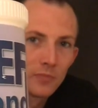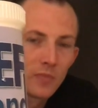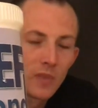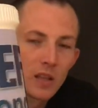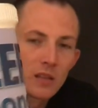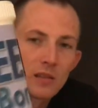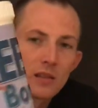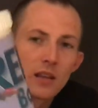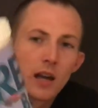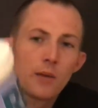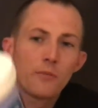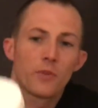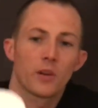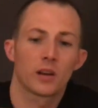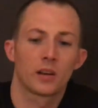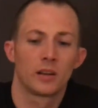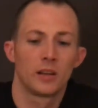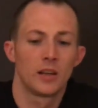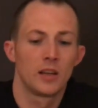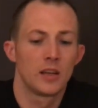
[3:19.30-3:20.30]
Das ist einfach
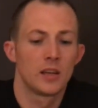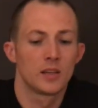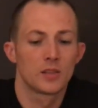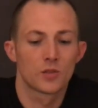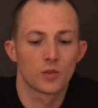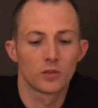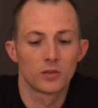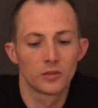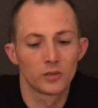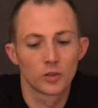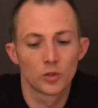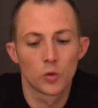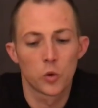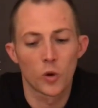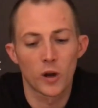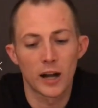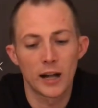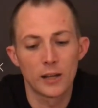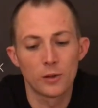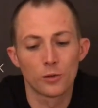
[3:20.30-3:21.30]
so ein
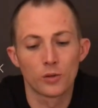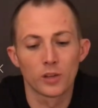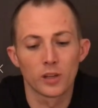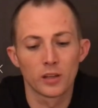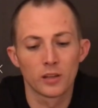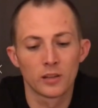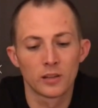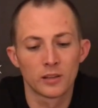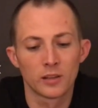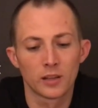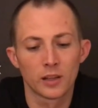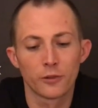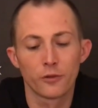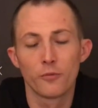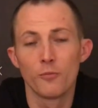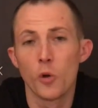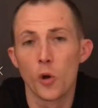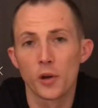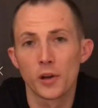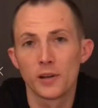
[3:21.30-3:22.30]
Korallen- und äh,
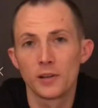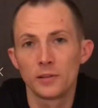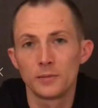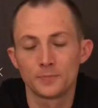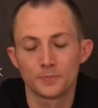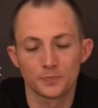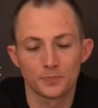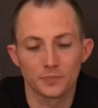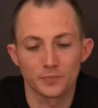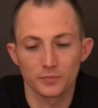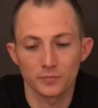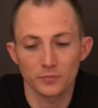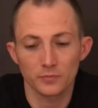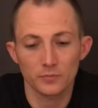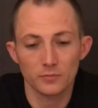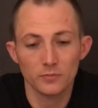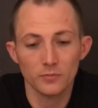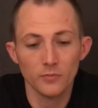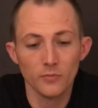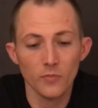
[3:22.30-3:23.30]
Riffmörtel.
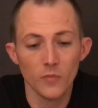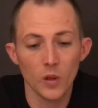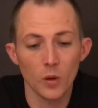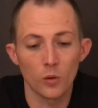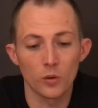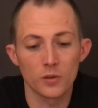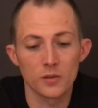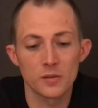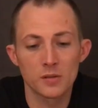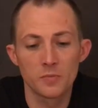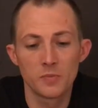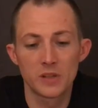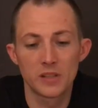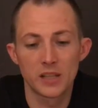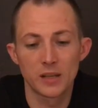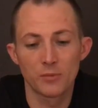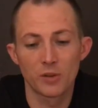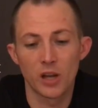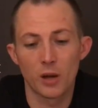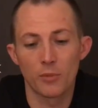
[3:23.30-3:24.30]
Und mit
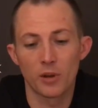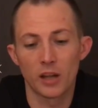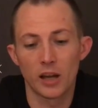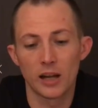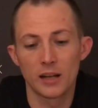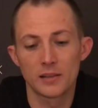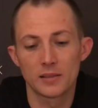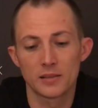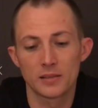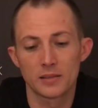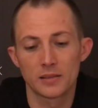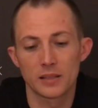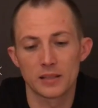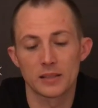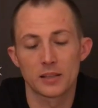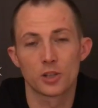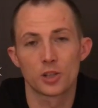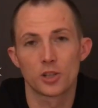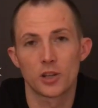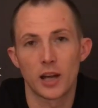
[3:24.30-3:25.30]
dem kann man halt
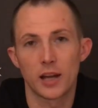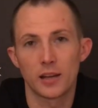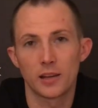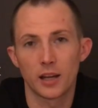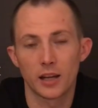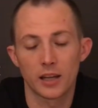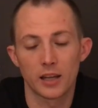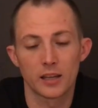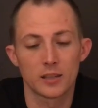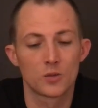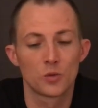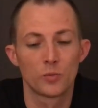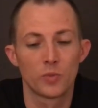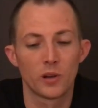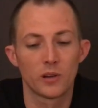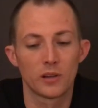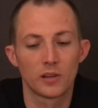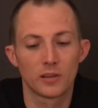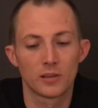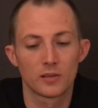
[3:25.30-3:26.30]
das Gestein nachher
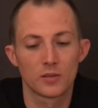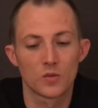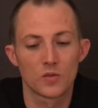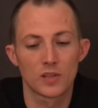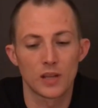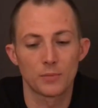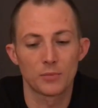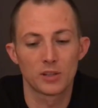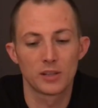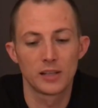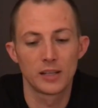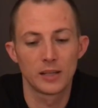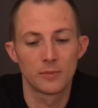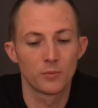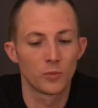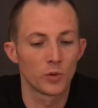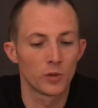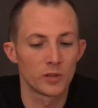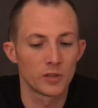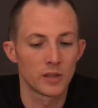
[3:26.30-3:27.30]
super
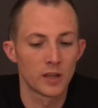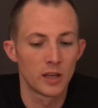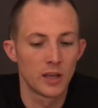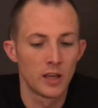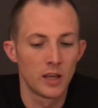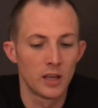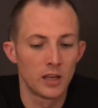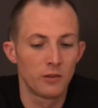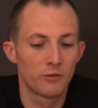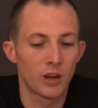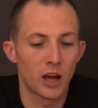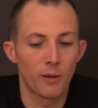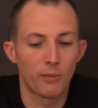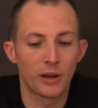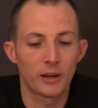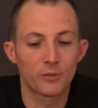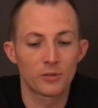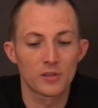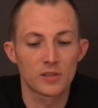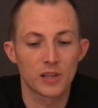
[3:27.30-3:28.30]
zusammenkleben und die
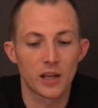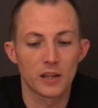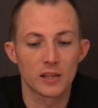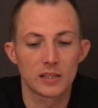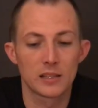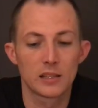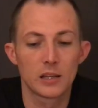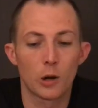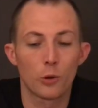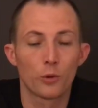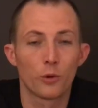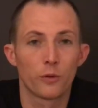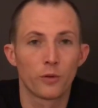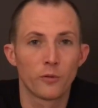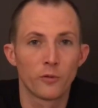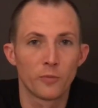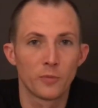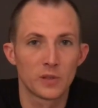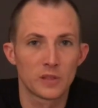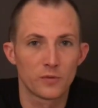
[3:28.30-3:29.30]
Verarbeitungszeit ist hier auch nur
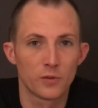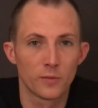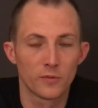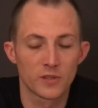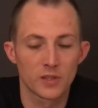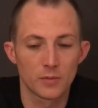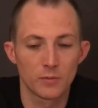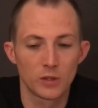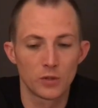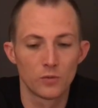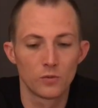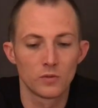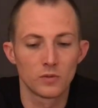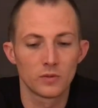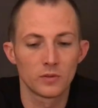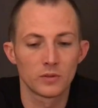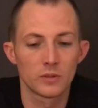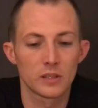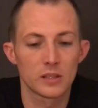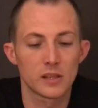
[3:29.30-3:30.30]
5 bis 15
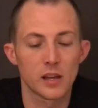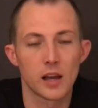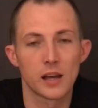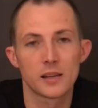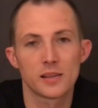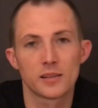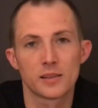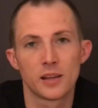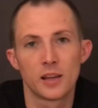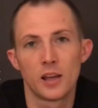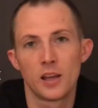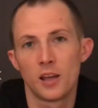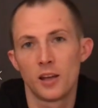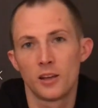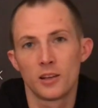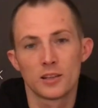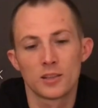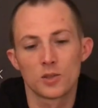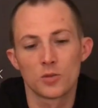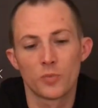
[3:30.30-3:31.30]
Minuten. Das heißt,
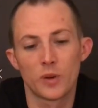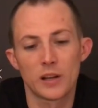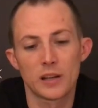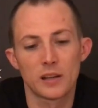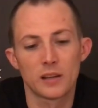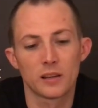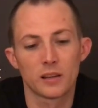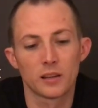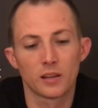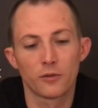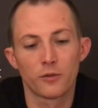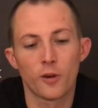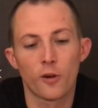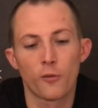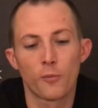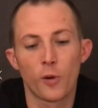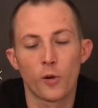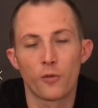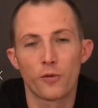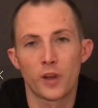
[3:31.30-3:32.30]
sobald der
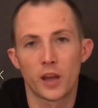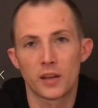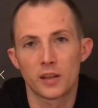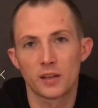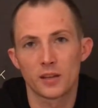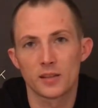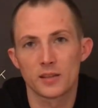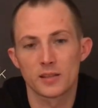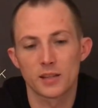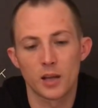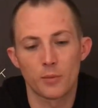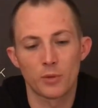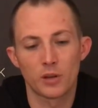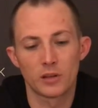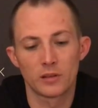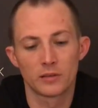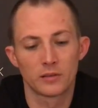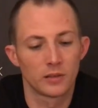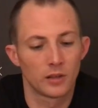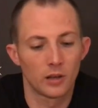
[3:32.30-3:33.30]
Riffaufbau fertig ist, kann
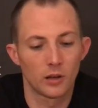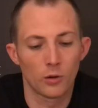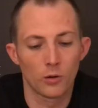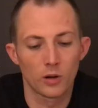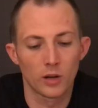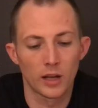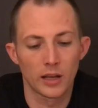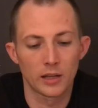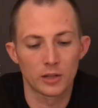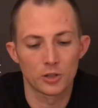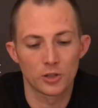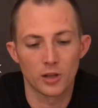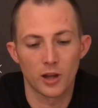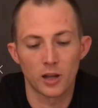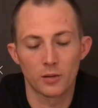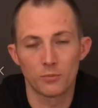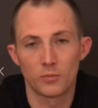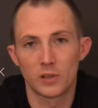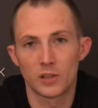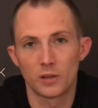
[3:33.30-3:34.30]
man auch gleich
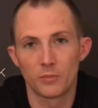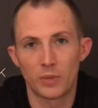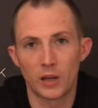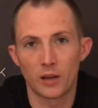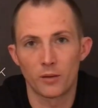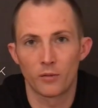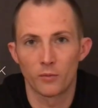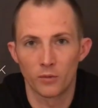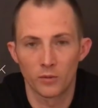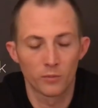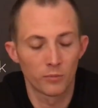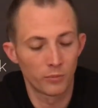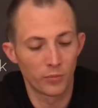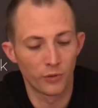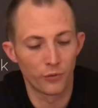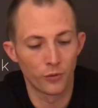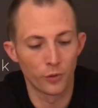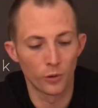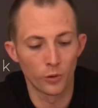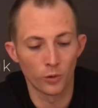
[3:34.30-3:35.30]
starten mit der
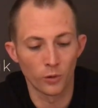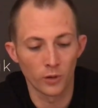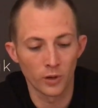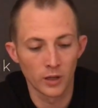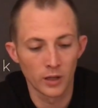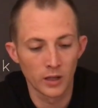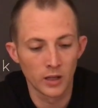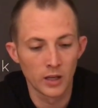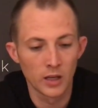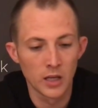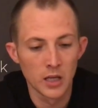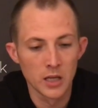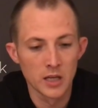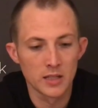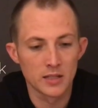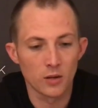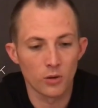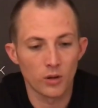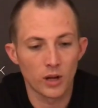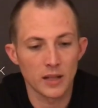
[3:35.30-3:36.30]
Beckenbefüllung.
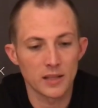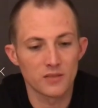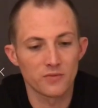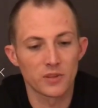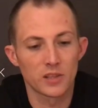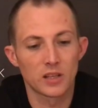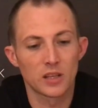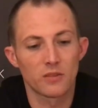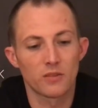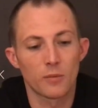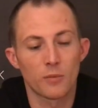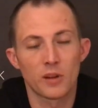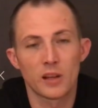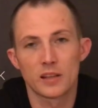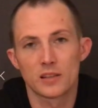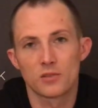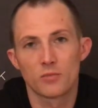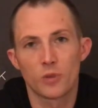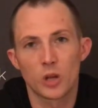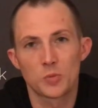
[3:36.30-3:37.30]
Ist auch ganz wichtig, wenn man
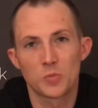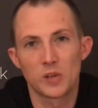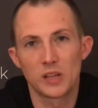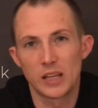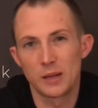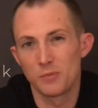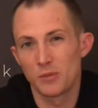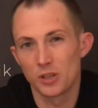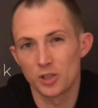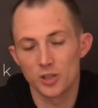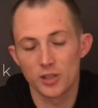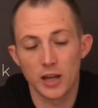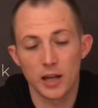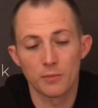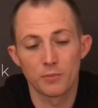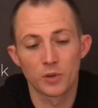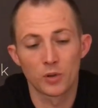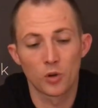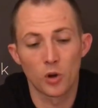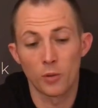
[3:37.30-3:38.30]
jetzt zum Beispiel
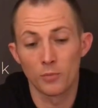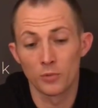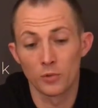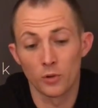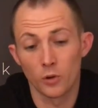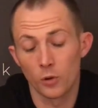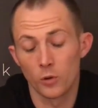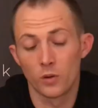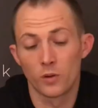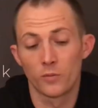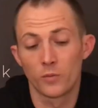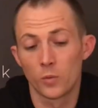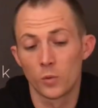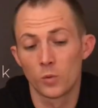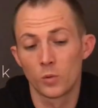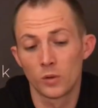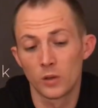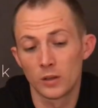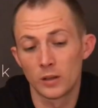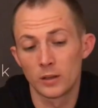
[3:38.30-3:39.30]
Lehmgestein bekommt noch
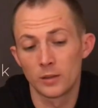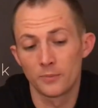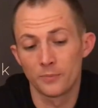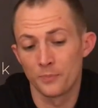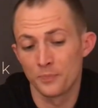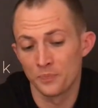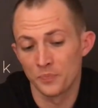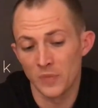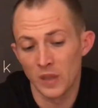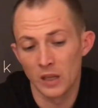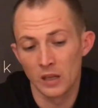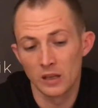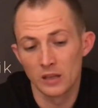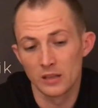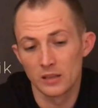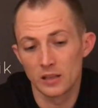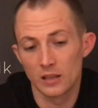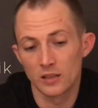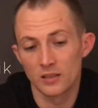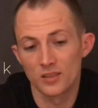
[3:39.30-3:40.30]
irgendwo, ähm,
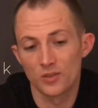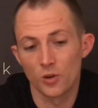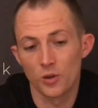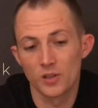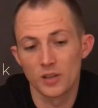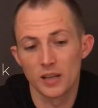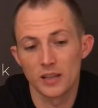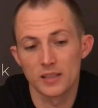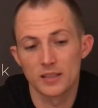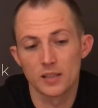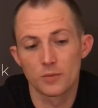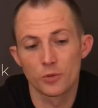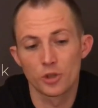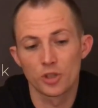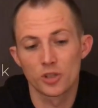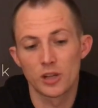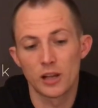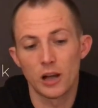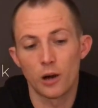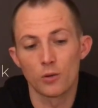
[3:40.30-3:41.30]
dann sollte das ziemlich
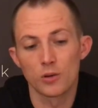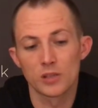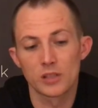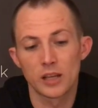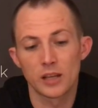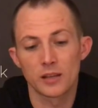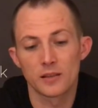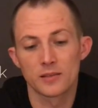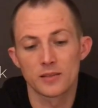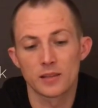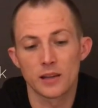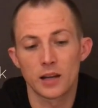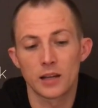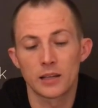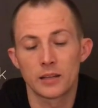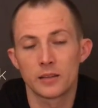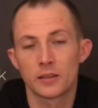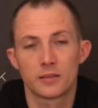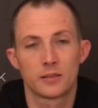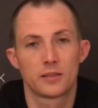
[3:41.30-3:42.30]
schnell aushärtend
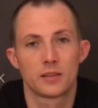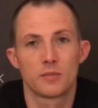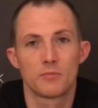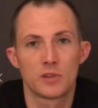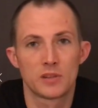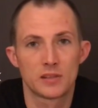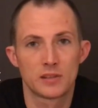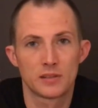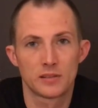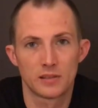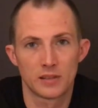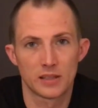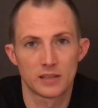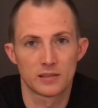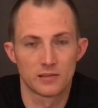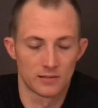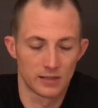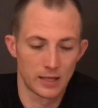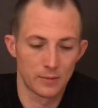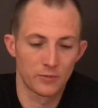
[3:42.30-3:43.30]
sein, damit
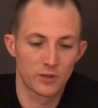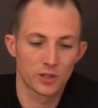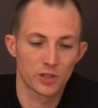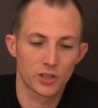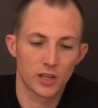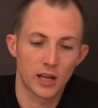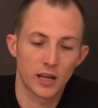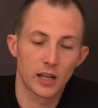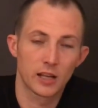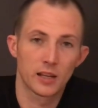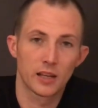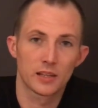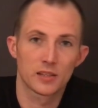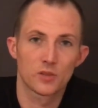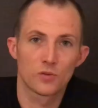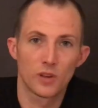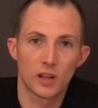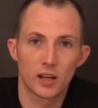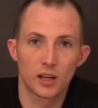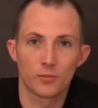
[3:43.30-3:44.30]
das Lehmgestein halt nicht
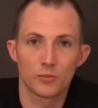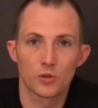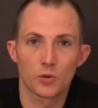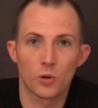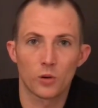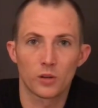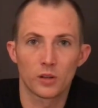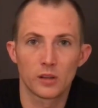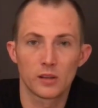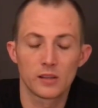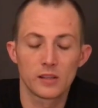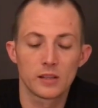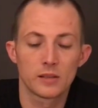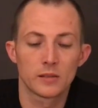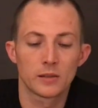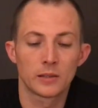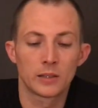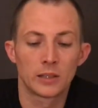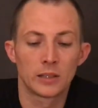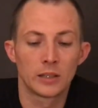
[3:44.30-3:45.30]
zu lange im Trocknen liegt
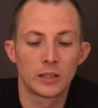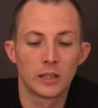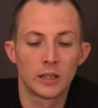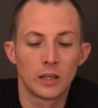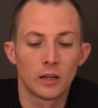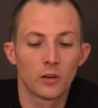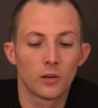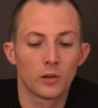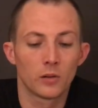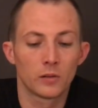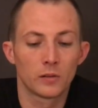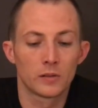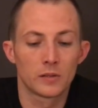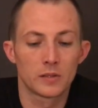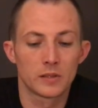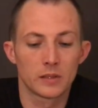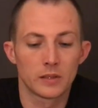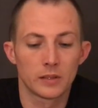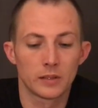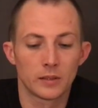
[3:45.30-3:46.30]

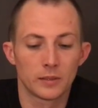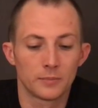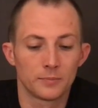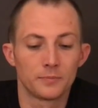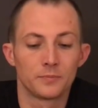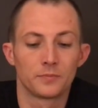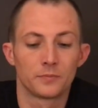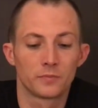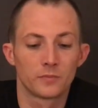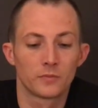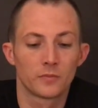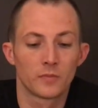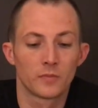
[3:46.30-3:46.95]
und ähm,